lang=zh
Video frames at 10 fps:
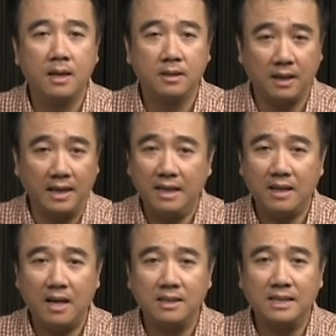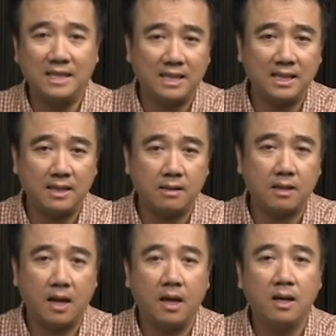人应当自己醒
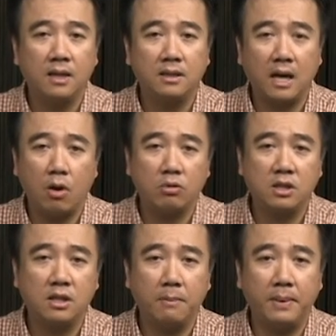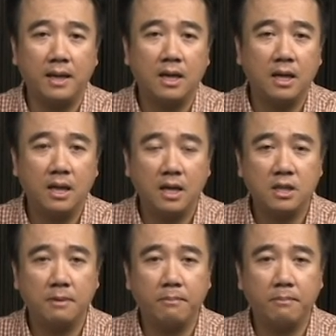茶，然后吃这饼、喝这